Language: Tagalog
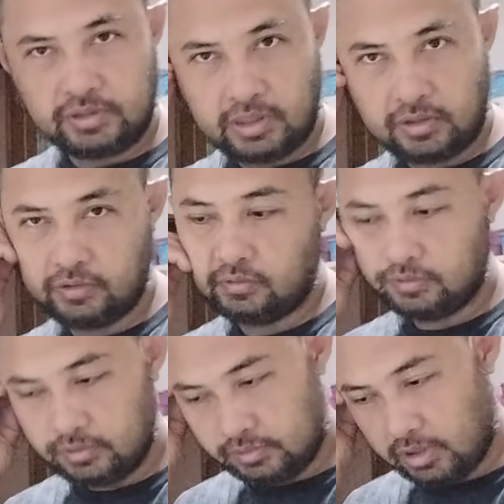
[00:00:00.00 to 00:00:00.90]
ini-check ko
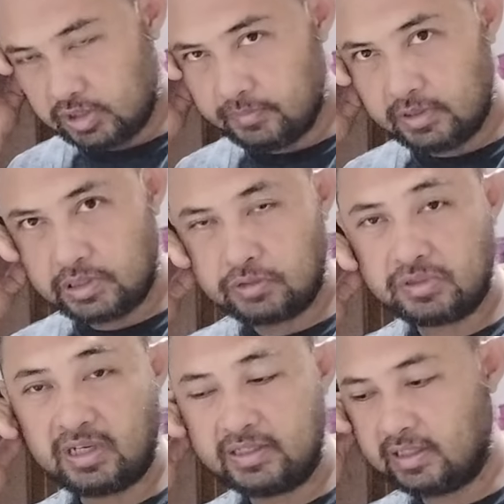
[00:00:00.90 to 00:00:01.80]
yung text message ko
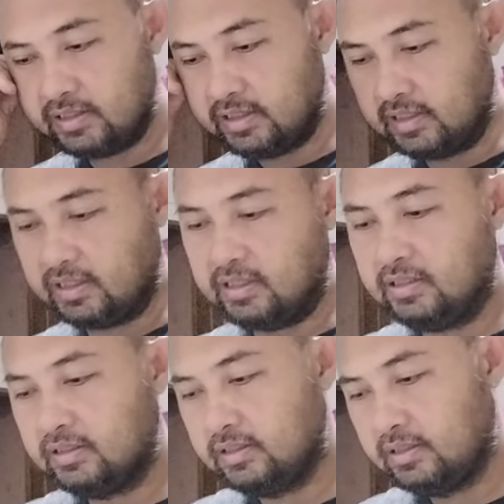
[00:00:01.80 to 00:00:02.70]
sa kanya kanina.